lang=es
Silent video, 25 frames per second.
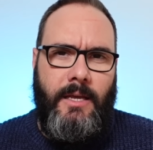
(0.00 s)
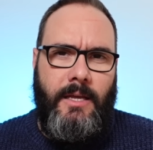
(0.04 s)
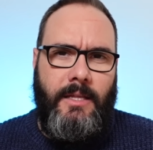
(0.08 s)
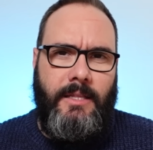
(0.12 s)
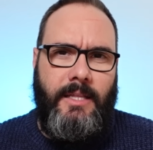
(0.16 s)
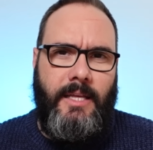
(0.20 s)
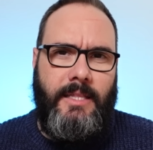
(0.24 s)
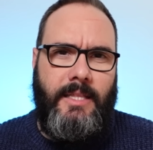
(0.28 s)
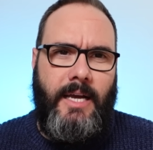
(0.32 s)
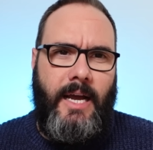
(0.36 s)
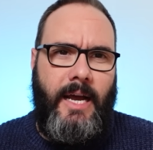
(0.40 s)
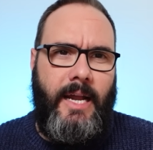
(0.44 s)

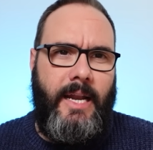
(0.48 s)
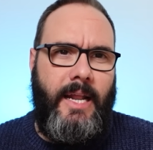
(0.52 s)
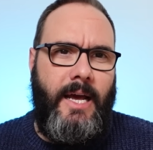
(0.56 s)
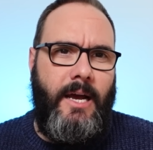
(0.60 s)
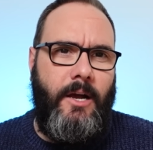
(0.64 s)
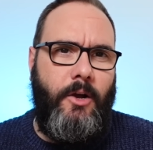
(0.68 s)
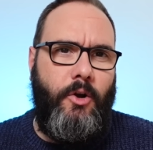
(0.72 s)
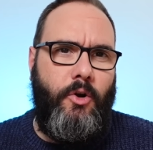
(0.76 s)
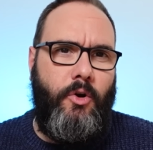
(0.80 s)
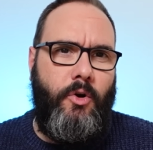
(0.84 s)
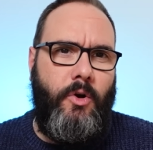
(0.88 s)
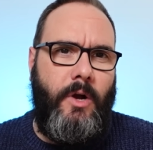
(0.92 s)
te
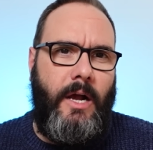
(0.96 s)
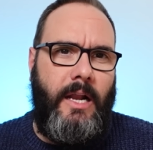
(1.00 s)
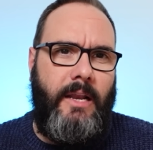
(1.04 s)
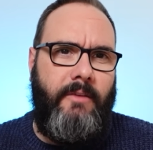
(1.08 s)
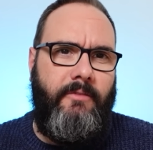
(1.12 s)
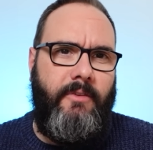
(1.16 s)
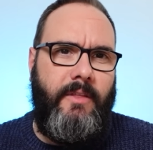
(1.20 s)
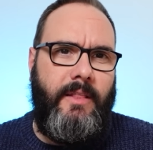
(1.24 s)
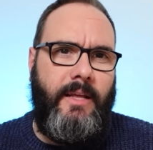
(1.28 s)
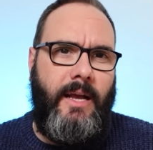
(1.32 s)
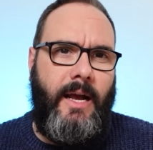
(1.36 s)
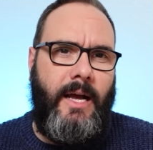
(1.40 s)
atacarán con
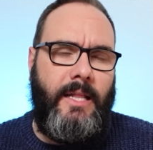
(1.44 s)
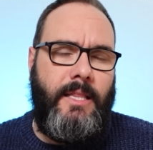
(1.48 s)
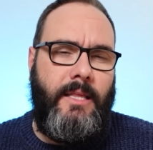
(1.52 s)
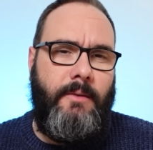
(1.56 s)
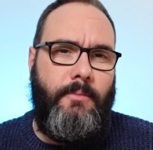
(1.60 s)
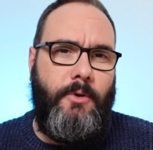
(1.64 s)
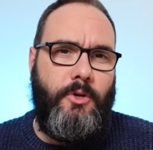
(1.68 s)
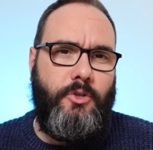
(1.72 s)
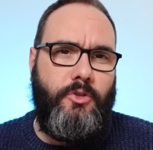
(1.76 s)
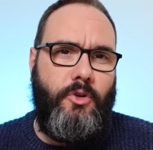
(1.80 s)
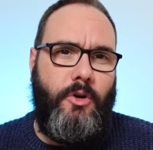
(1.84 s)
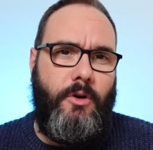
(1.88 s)

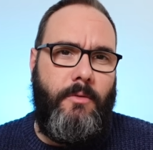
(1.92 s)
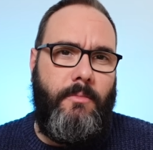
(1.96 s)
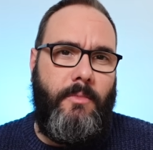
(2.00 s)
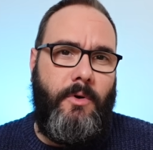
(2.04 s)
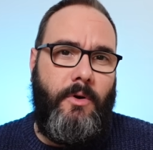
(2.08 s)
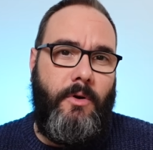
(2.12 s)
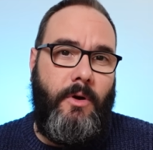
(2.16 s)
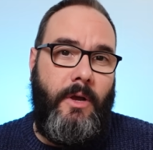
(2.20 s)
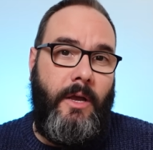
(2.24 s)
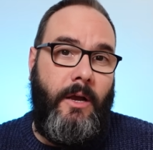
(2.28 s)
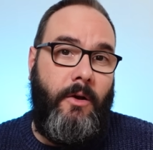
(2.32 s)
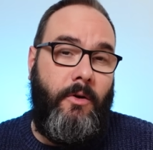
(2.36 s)
calificativos
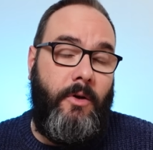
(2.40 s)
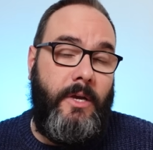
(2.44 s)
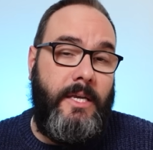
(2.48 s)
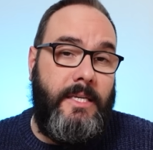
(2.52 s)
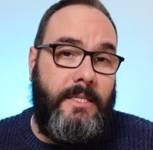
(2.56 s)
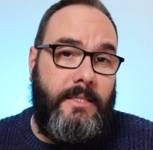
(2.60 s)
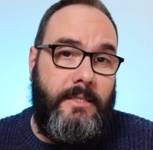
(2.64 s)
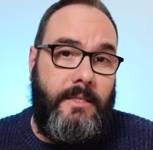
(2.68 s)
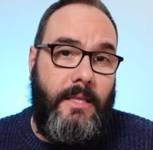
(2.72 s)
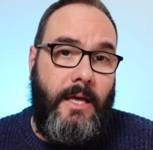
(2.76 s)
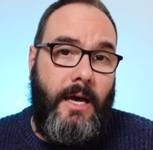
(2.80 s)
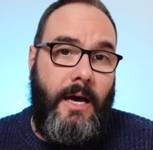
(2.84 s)
como
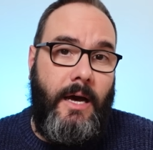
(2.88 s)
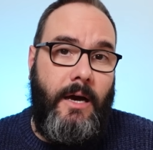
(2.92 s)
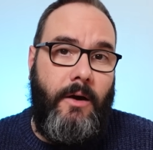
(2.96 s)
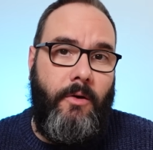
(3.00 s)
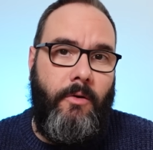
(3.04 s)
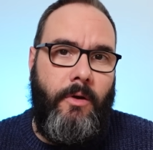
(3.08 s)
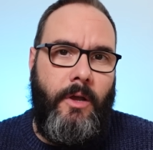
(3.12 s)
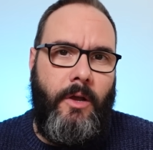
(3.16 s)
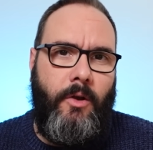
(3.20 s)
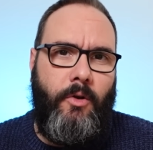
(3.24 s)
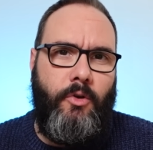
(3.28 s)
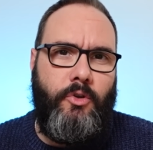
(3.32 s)
egoísta
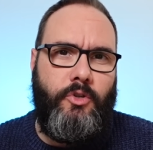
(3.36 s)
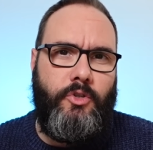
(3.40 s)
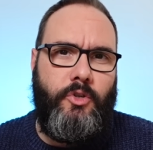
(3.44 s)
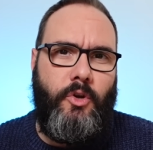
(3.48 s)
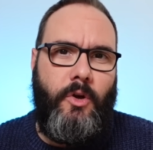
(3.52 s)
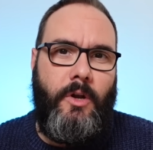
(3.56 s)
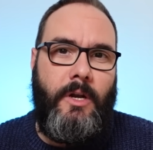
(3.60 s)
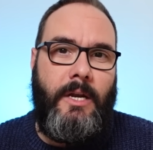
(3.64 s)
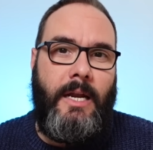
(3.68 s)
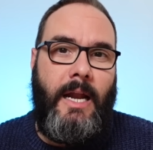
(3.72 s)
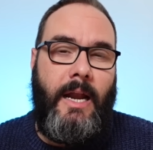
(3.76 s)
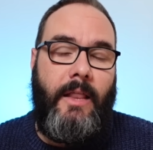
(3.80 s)
o
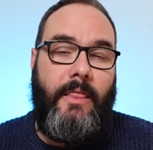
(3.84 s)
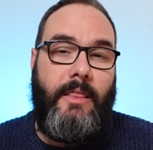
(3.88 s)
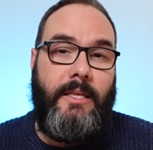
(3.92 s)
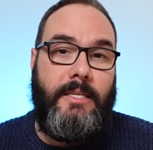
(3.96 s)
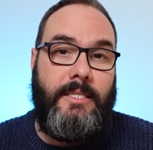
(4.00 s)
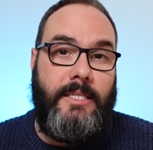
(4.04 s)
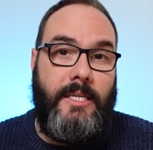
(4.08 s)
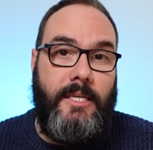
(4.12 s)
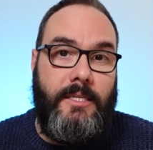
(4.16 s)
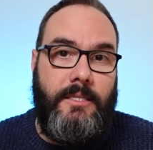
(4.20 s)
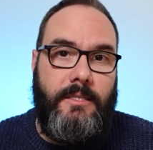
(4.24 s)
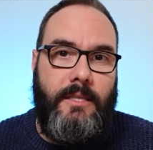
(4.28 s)
incluso
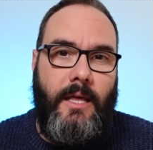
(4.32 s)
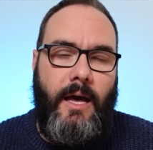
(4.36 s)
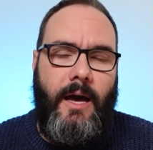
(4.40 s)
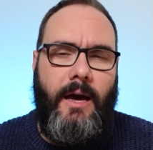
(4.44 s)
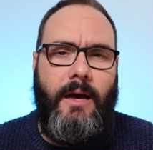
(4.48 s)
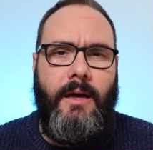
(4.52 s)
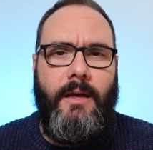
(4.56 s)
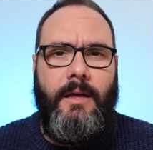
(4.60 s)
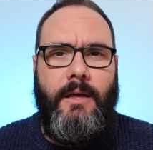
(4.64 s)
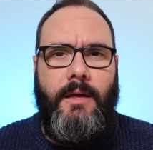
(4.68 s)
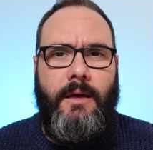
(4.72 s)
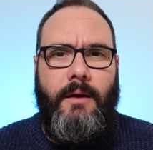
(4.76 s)
narcisista
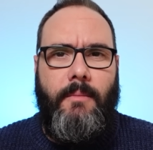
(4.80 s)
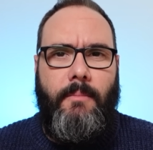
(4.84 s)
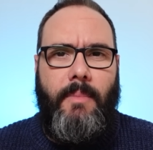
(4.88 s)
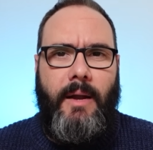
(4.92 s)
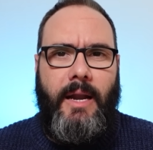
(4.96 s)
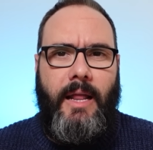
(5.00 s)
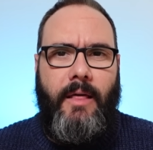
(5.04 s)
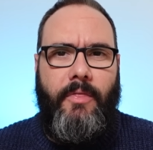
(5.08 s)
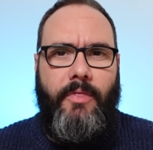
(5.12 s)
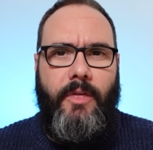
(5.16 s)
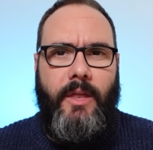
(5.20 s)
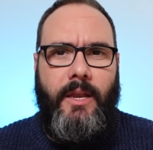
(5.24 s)

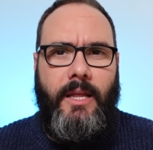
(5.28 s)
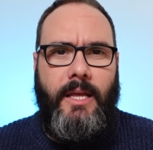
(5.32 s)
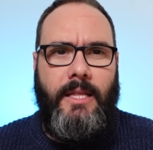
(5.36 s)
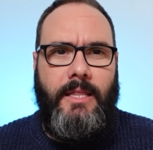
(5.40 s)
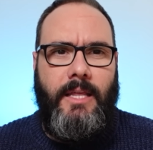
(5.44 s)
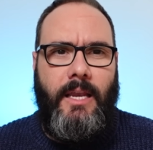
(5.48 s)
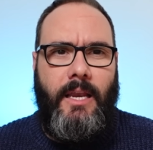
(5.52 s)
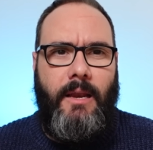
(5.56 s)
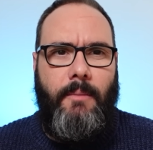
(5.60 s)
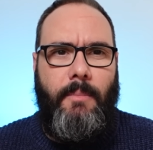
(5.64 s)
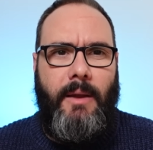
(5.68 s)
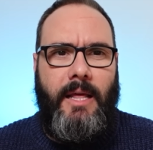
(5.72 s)
para hacer que
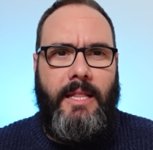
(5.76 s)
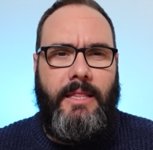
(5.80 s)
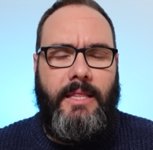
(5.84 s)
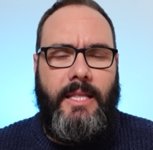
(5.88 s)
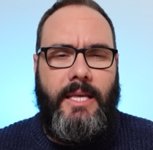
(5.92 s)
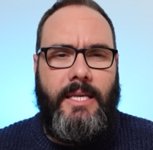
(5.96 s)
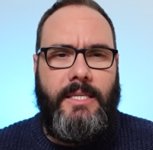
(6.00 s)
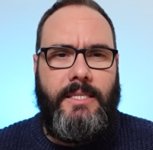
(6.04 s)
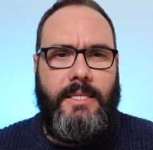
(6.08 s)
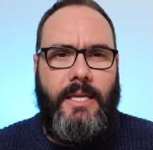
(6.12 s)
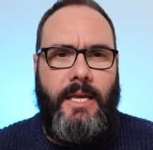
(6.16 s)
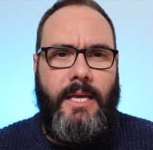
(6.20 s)
te
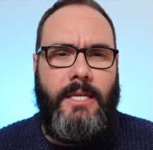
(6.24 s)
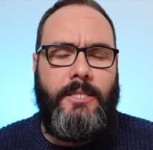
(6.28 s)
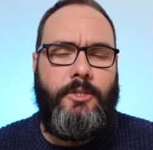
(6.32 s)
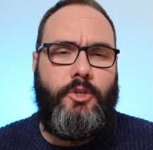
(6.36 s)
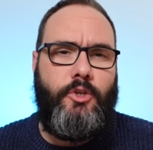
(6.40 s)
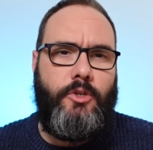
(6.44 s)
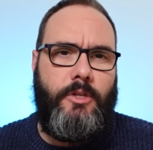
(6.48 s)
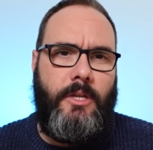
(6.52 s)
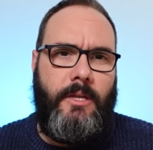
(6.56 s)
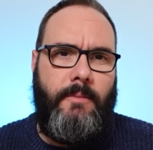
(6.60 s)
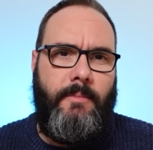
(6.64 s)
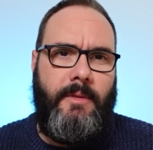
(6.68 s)
replantes
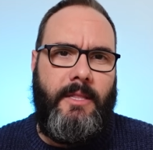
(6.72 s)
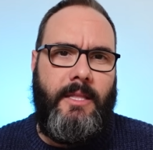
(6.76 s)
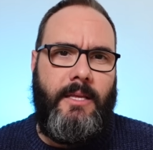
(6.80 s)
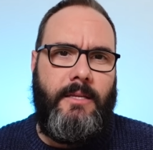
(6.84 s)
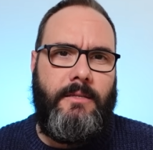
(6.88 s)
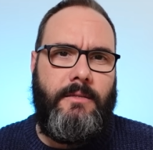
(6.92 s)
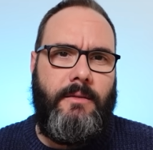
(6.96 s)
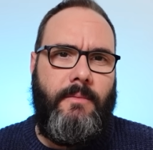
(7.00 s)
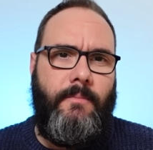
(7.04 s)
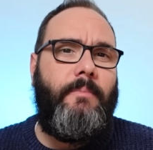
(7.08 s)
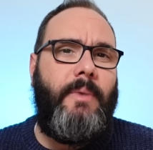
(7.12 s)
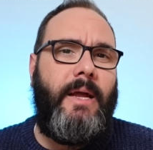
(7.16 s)
estos
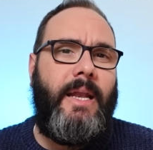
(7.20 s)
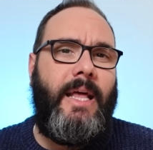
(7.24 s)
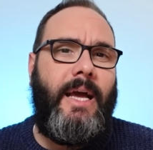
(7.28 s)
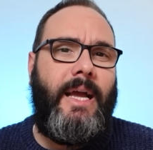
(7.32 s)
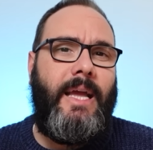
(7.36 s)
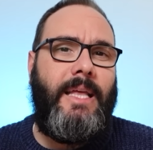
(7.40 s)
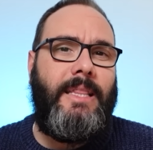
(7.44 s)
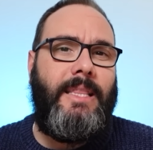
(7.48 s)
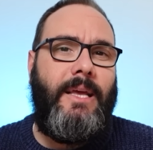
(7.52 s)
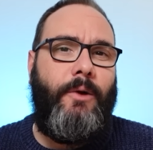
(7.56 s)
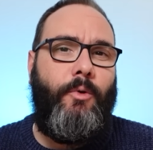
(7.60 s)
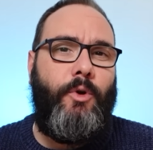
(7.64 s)
límites, para
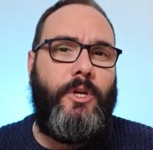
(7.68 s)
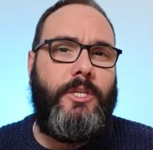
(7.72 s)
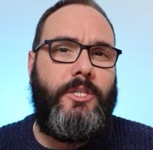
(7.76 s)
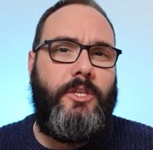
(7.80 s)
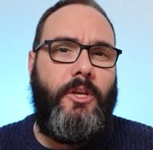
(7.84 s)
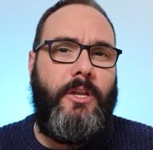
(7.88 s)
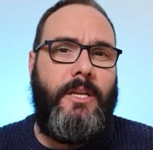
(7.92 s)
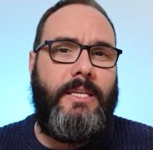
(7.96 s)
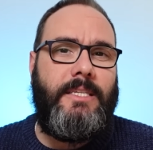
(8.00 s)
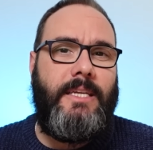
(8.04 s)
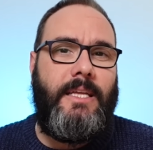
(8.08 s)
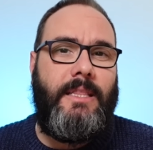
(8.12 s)
que te
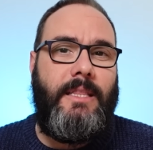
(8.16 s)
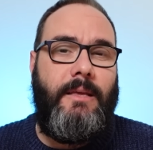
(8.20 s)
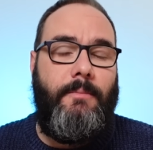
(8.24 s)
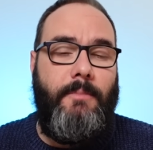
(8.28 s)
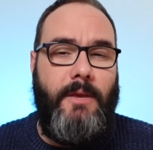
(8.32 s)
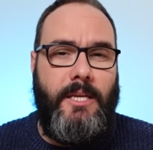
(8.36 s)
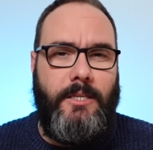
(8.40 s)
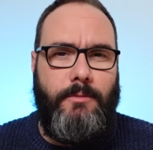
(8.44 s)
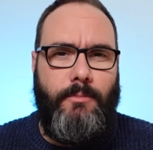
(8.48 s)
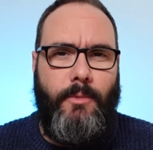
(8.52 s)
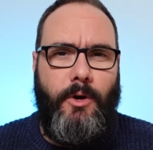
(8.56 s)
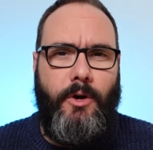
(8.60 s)
cuestiones a ti
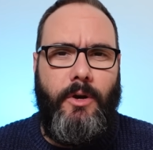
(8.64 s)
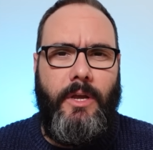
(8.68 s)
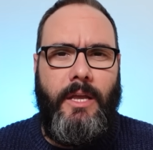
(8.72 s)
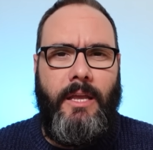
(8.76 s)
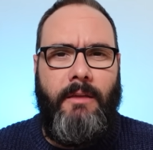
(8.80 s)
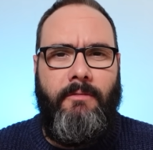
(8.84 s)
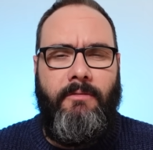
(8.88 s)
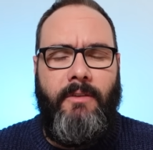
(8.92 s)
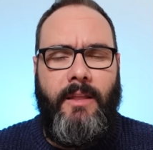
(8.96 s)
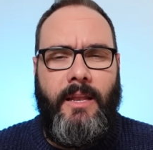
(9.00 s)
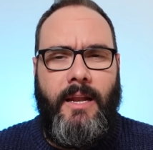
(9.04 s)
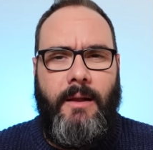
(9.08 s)
mismo
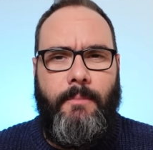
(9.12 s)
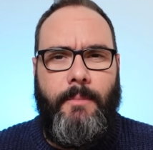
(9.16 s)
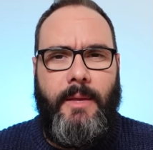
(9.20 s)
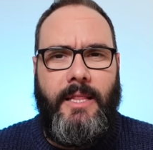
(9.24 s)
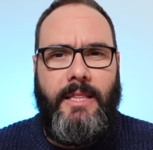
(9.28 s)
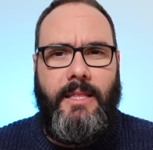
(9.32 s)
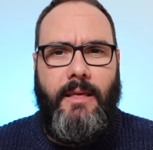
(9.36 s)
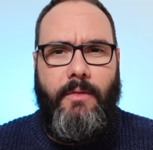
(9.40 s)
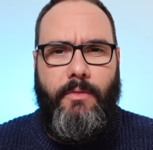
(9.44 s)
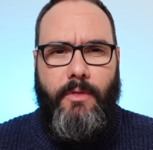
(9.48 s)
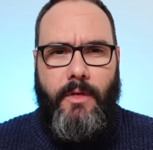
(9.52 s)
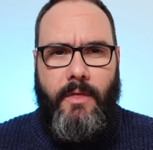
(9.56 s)
y
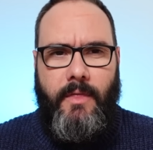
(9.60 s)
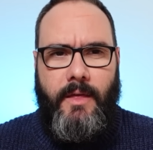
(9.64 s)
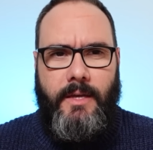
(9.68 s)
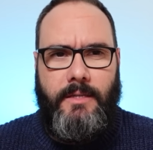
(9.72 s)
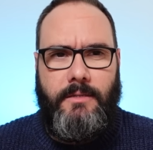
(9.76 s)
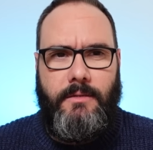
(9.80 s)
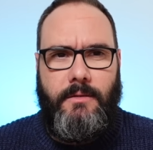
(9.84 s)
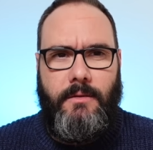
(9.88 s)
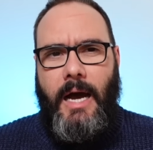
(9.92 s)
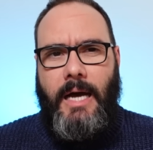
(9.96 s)
finalmente cedas.